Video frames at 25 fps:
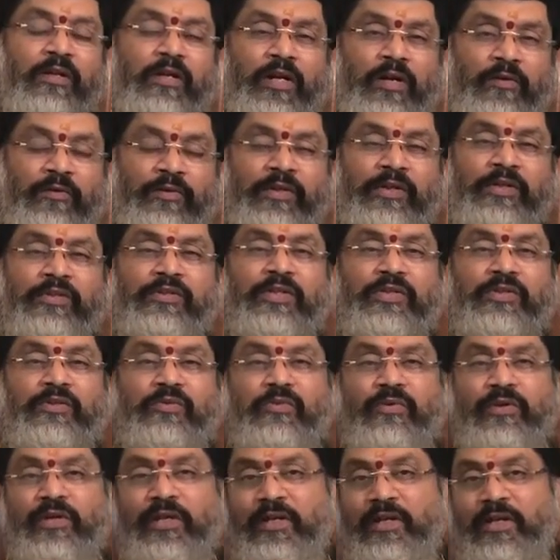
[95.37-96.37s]
ఆ విధంగా
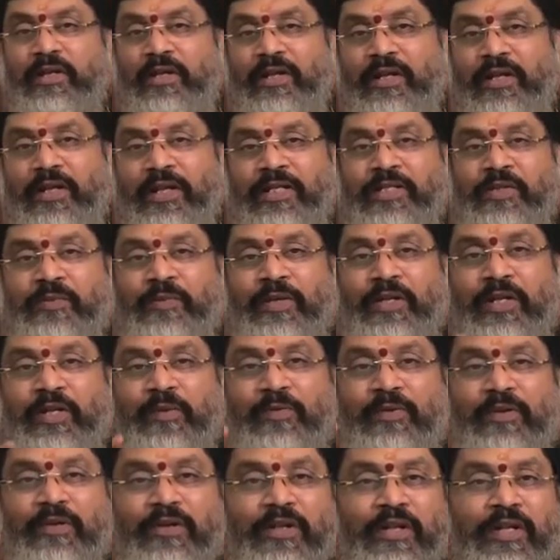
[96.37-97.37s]
చేసుకోండి
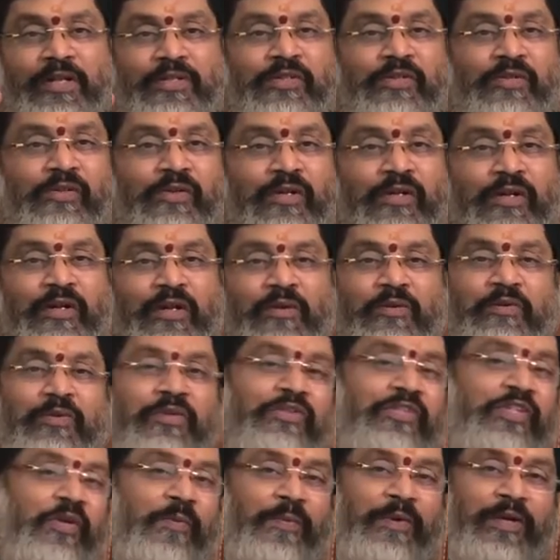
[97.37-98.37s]
రాజమార్గంలో రాజ్యం
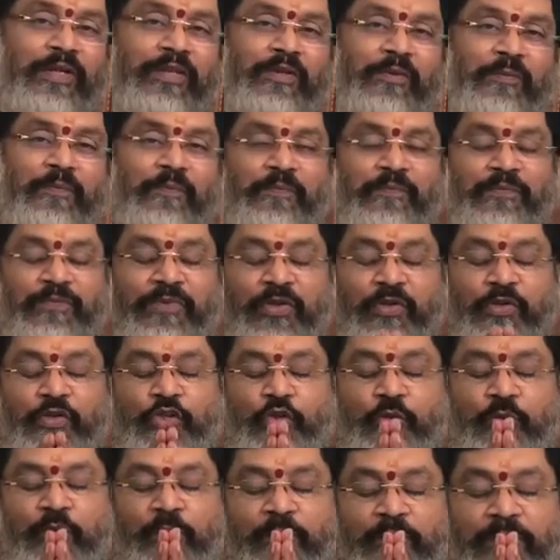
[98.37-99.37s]
కలుగుతుంది చెప్పగలుగుతాం
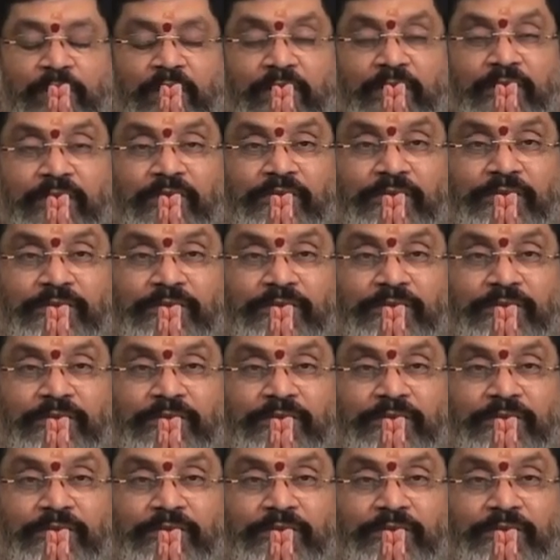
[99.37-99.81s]
శుభం వియాత్